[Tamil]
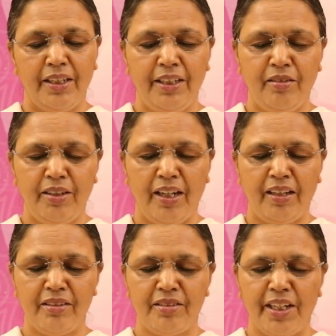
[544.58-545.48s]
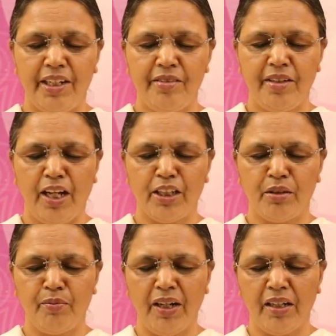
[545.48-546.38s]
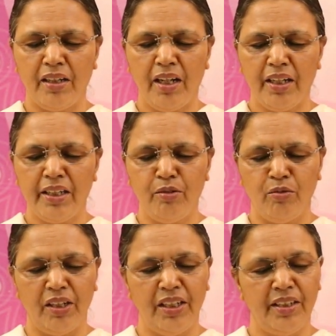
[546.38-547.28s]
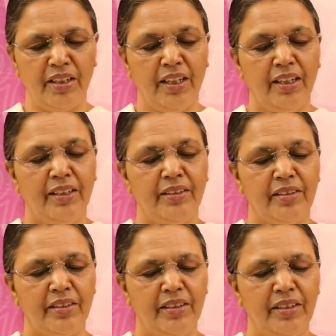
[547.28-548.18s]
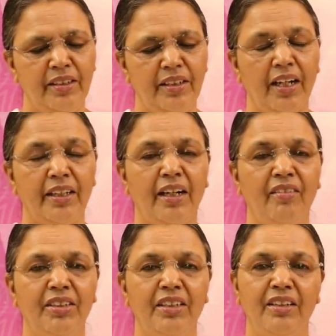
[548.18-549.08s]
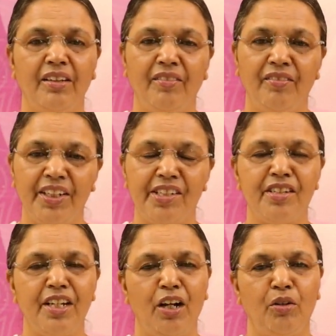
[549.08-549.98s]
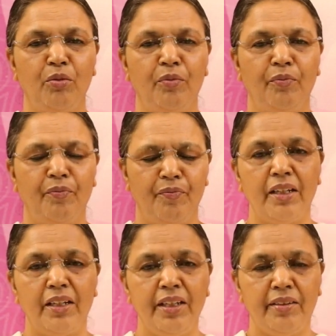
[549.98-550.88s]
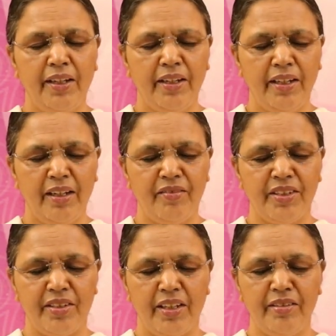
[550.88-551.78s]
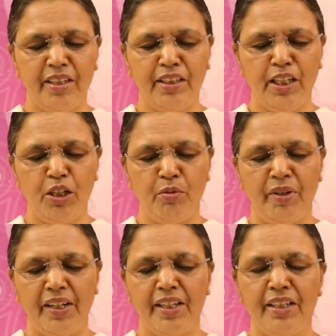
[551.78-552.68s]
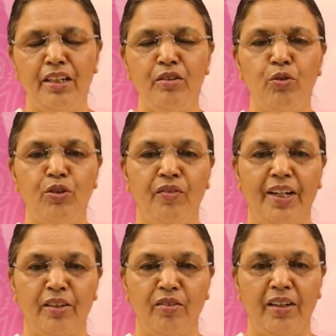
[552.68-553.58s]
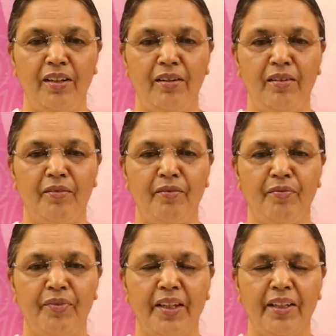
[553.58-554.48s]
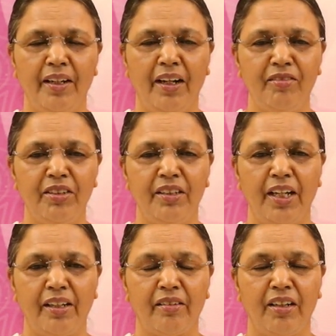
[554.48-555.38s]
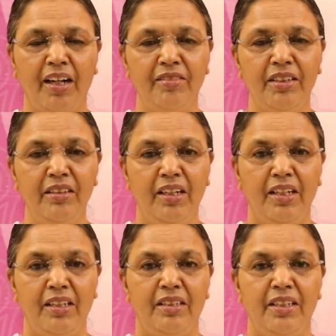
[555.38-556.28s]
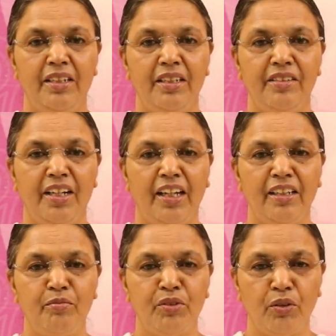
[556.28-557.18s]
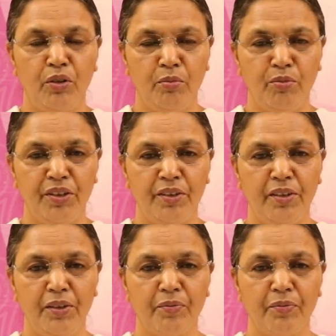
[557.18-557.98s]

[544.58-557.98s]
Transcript: இதுதான் சிரேஷ்ட ஆத்மாக்களாகிய உங்களின் சித்தி அதாவது வெற்றியாகும் இத்தகைய விசேஷத்தை மேடையில் கொண்டு வாருங்கள் ஏதாவது யாருக்காவது நீங்கள் ஞானம் சொல்லும் பொழுது